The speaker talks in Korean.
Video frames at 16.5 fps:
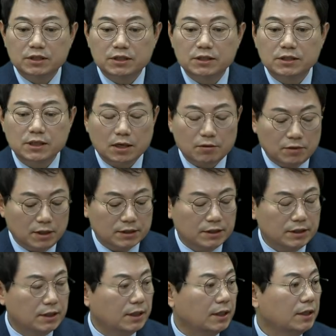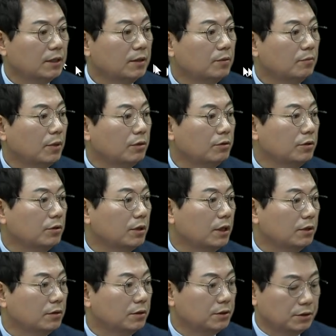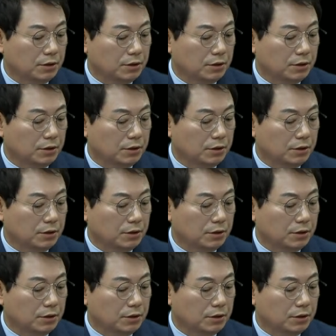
부딪힌 상황이 바로 이거라는